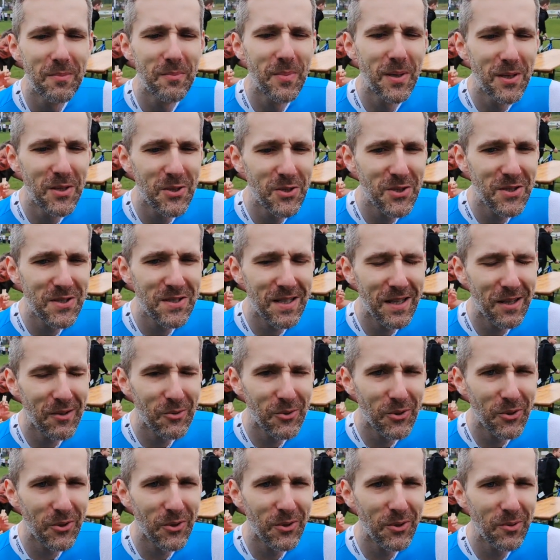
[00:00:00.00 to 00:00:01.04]
będę się starał
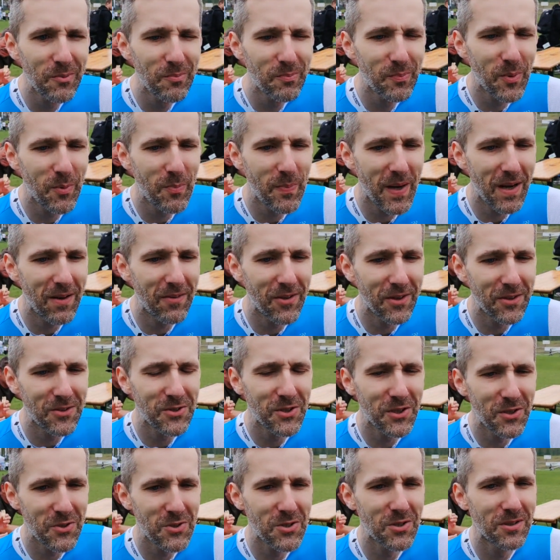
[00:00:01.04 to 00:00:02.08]
to poprawiać,
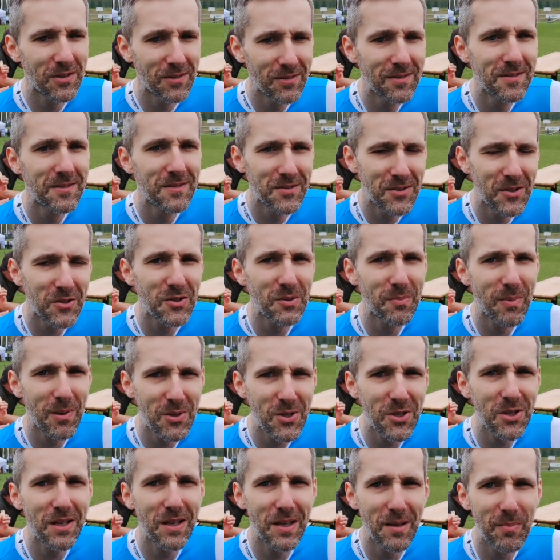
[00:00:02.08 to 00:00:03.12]
także do
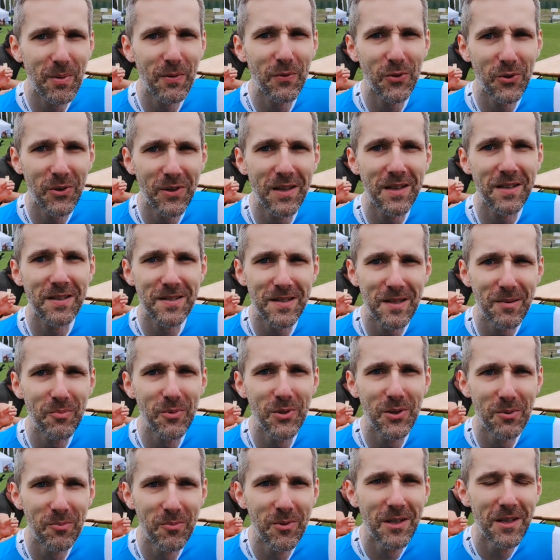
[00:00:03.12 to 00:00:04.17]
zobaczenia na pewno na
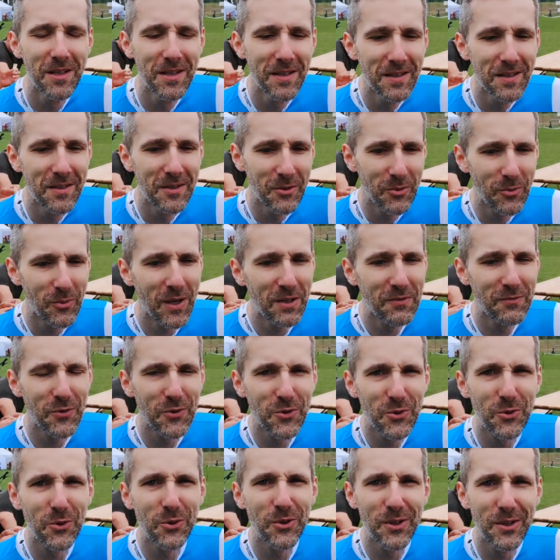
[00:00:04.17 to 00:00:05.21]
następnym. Łatwo
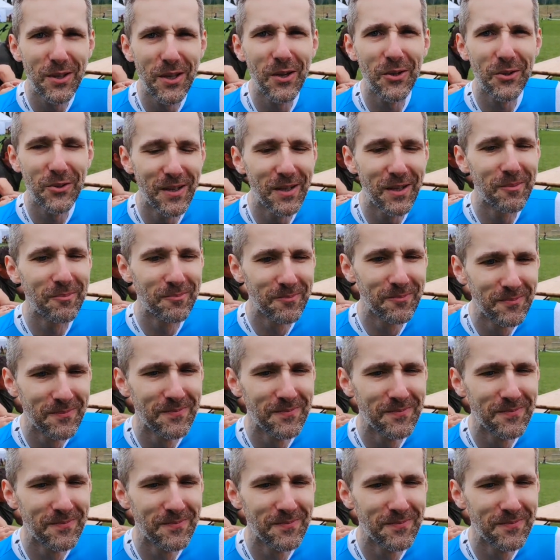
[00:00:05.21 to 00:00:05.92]
skóry nie oddam.